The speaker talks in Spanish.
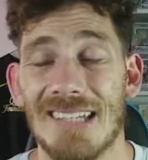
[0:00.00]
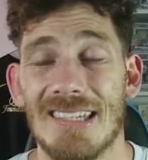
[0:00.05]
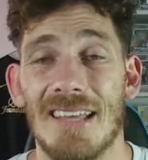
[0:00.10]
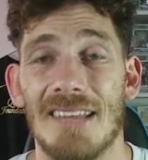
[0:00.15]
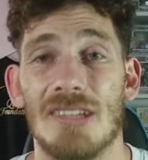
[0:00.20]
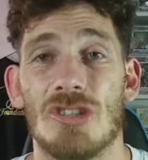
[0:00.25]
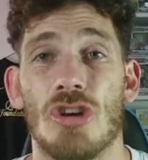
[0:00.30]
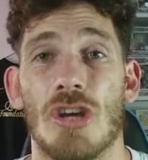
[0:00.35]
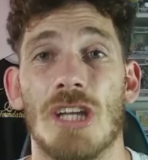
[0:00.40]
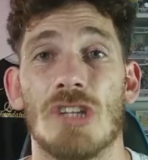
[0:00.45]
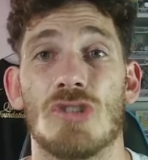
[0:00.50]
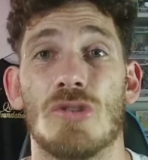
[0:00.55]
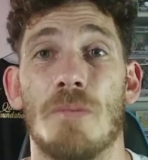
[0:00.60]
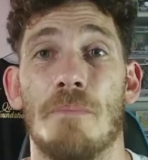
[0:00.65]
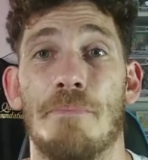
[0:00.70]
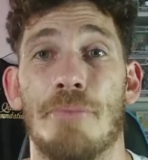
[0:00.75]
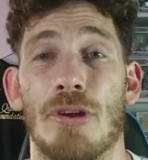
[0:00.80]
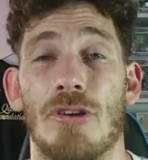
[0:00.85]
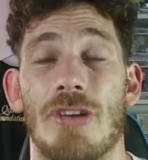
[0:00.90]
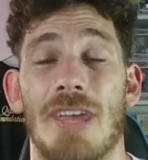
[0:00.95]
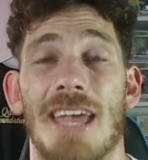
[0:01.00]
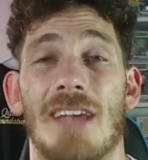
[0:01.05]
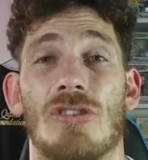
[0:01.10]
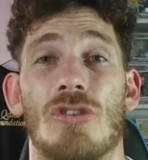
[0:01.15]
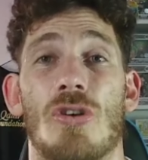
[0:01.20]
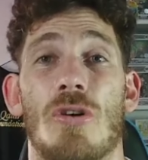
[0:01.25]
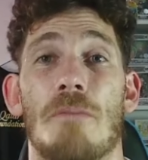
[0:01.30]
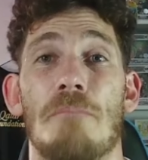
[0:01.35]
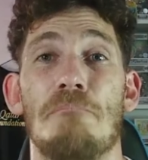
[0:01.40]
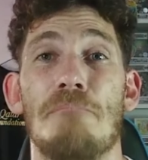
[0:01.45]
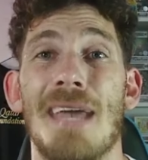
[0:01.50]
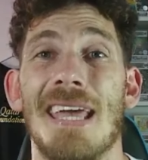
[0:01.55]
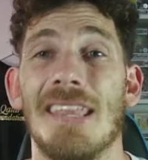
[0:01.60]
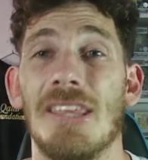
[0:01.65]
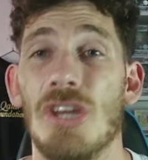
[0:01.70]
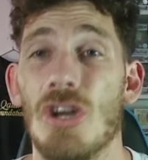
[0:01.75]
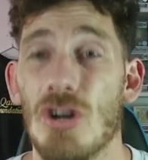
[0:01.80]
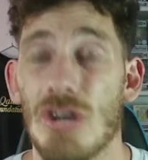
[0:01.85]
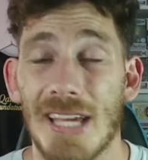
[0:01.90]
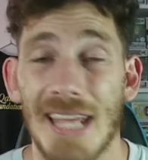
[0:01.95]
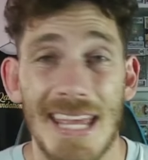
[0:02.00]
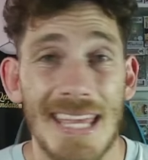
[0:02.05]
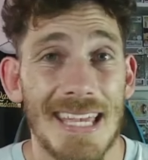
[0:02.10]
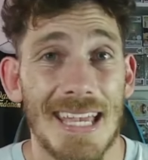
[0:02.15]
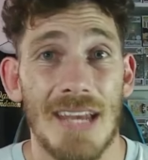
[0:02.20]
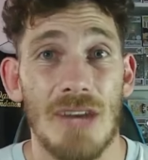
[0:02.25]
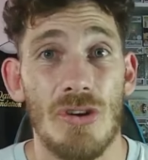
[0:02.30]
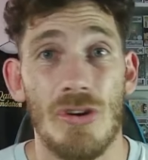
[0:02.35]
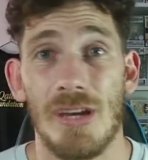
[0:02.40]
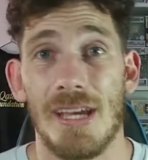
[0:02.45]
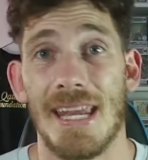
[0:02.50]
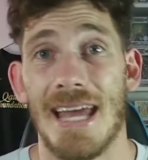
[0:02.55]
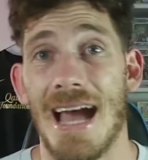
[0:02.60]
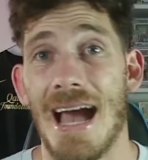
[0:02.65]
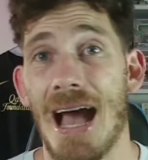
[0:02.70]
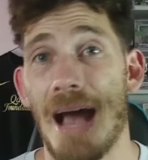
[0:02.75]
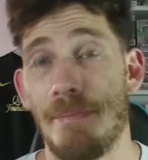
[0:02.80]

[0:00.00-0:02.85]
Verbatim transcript: ha dicho que es un proyecto mediocre y que no irá,